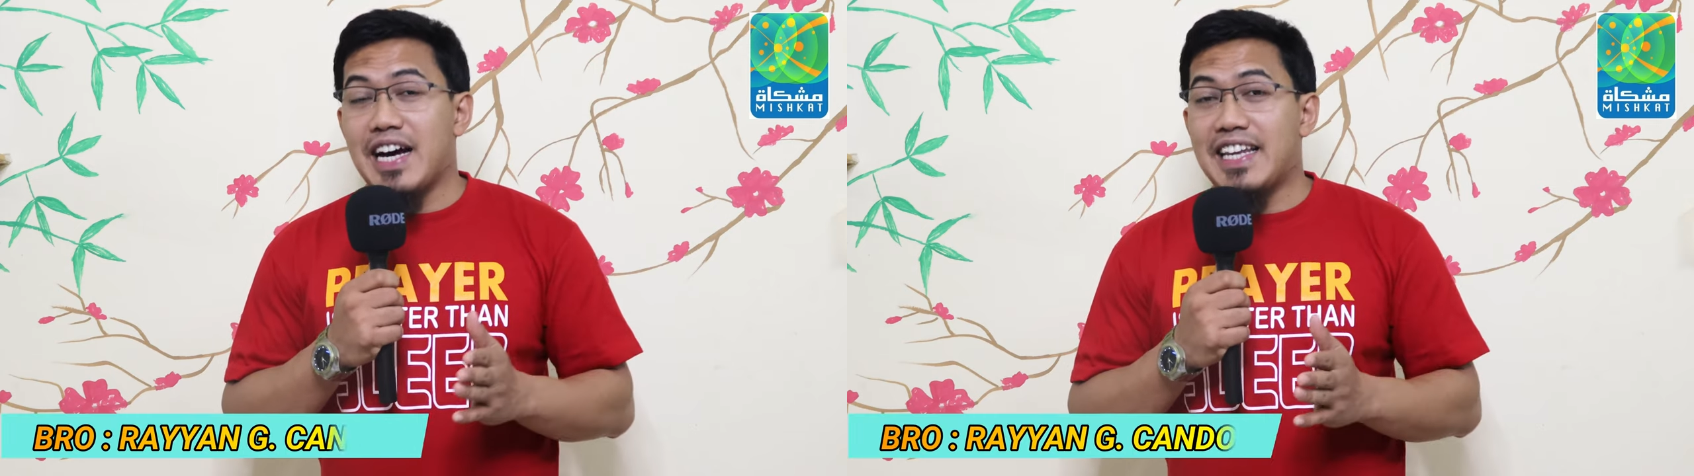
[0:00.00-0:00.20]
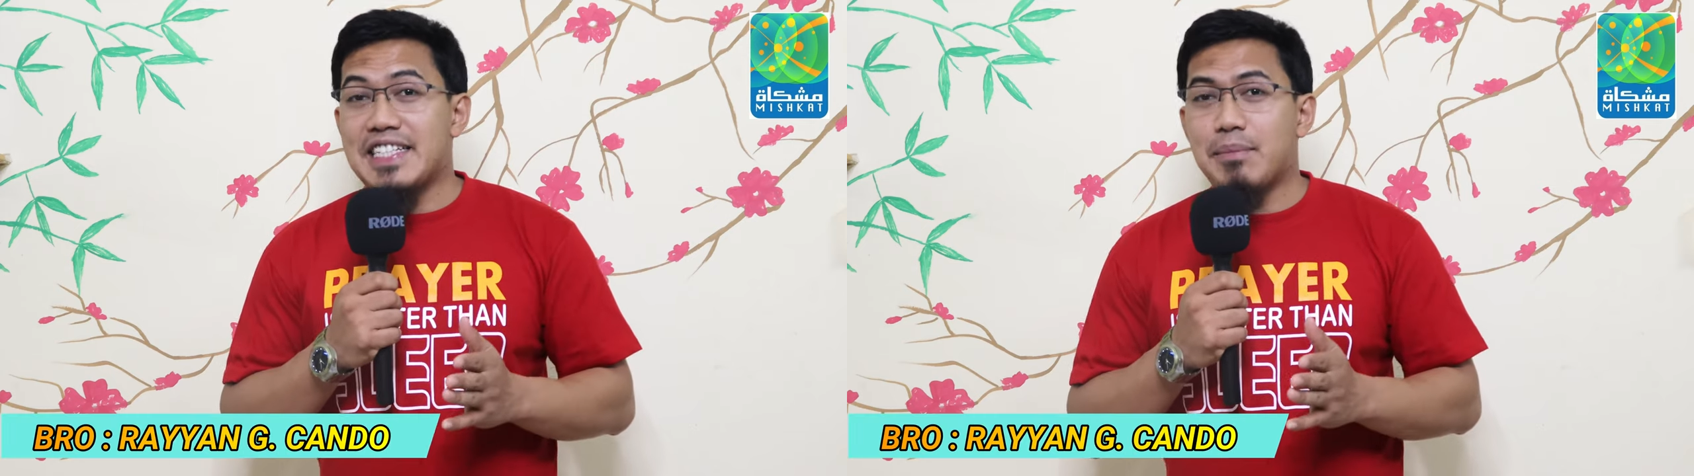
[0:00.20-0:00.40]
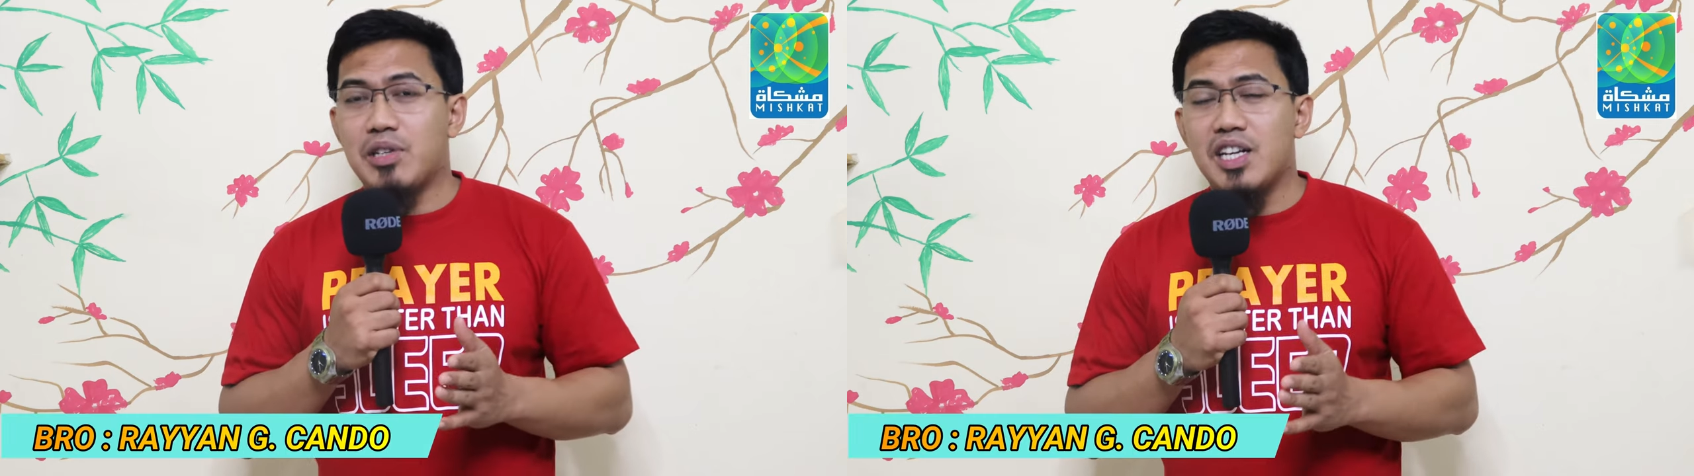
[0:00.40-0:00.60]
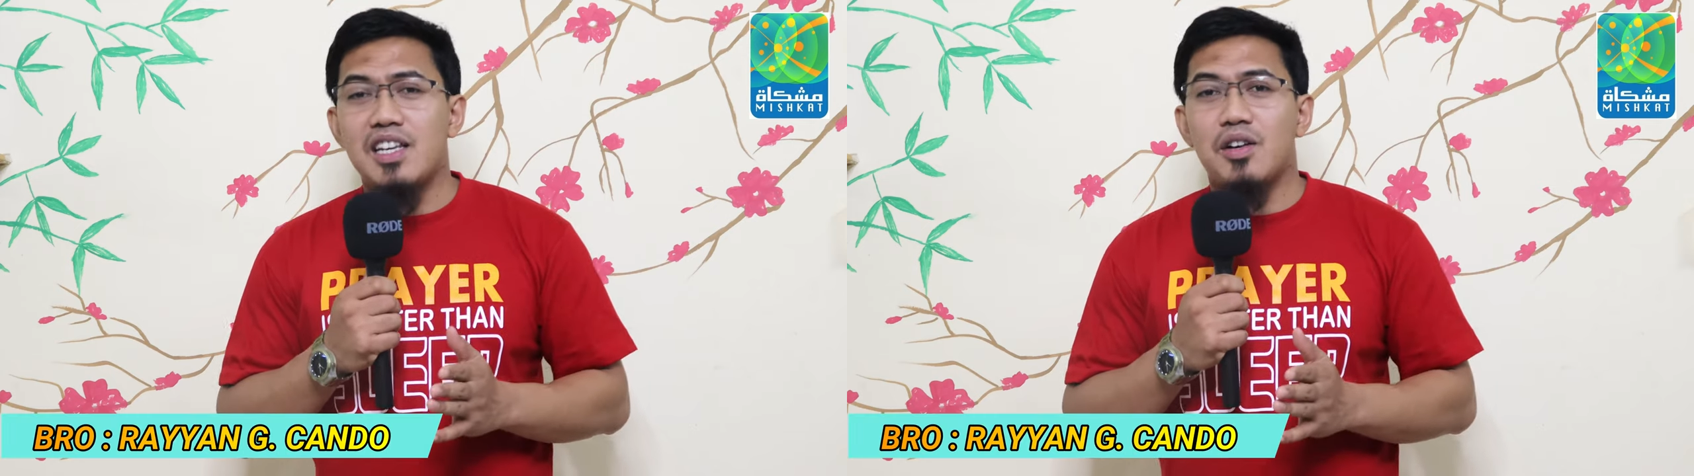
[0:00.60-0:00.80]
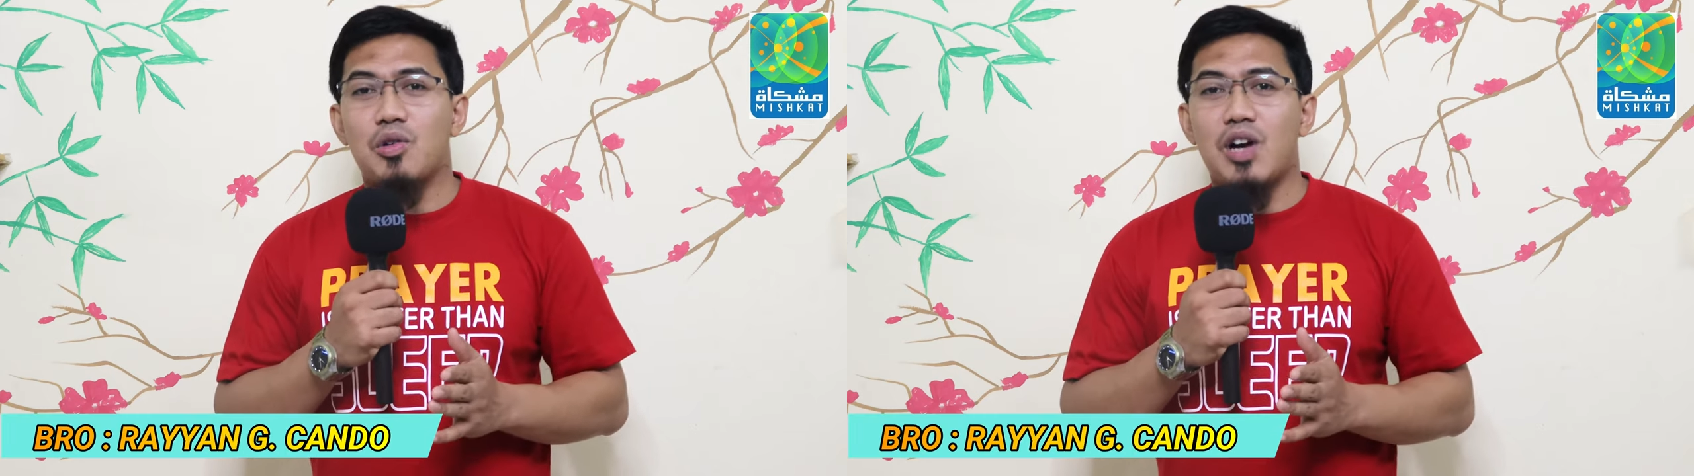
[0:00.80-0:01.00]
ta'ala sa
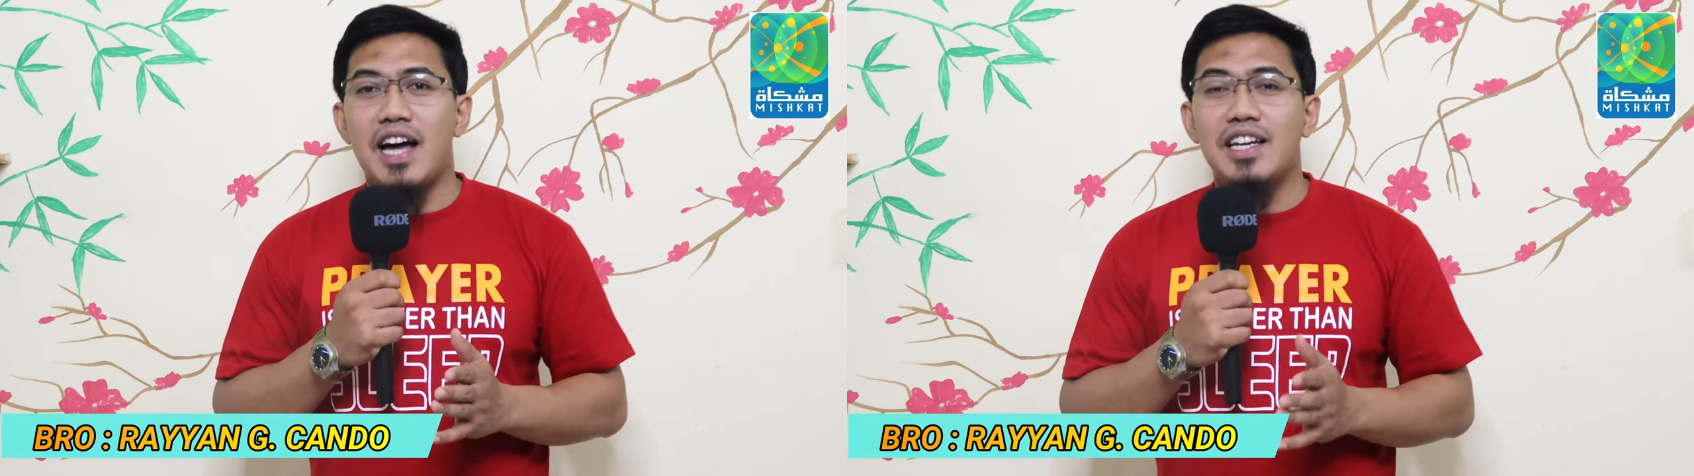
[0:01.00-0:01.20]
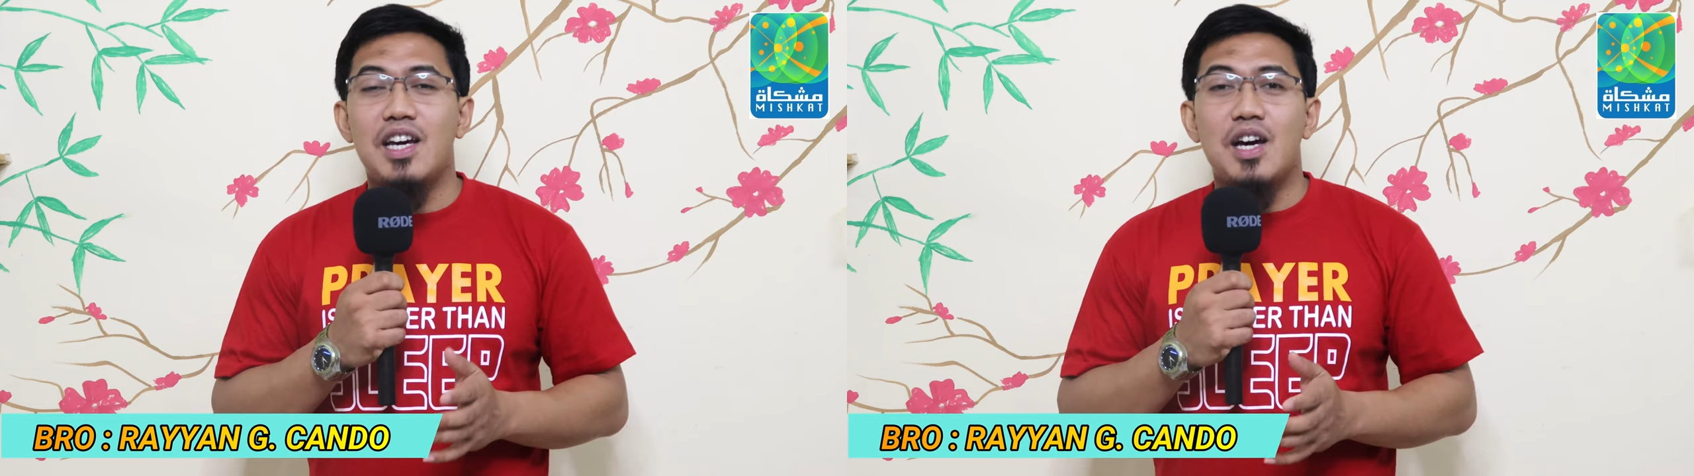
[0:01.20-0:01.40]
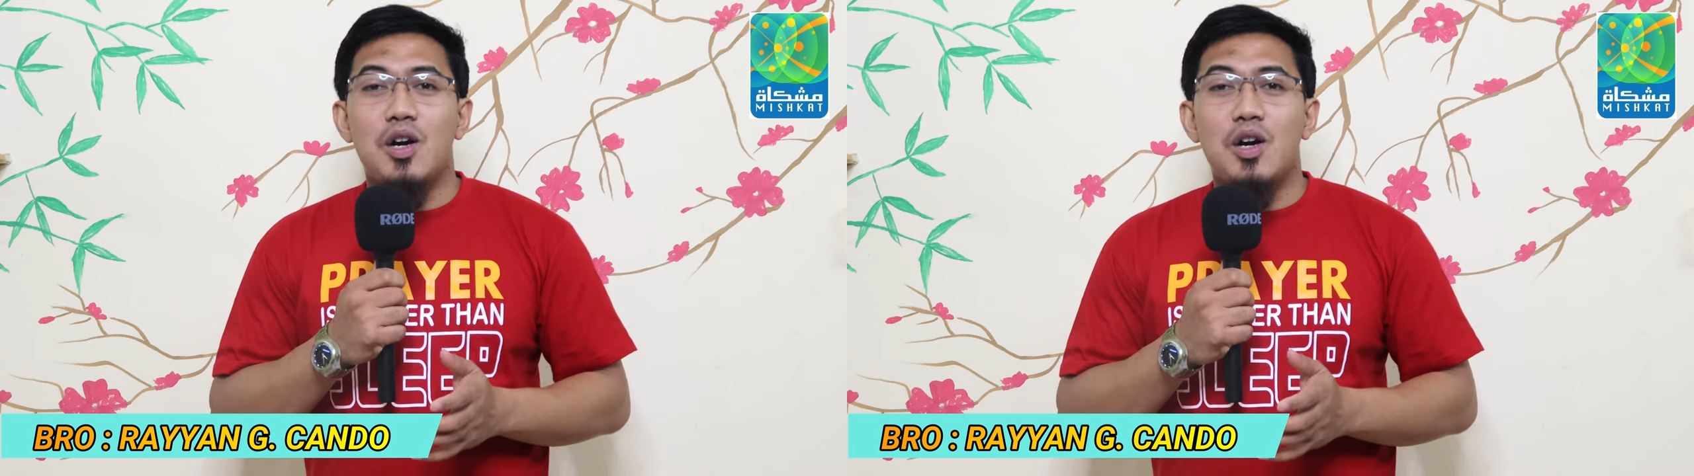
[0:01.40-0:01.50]
banal na Quran,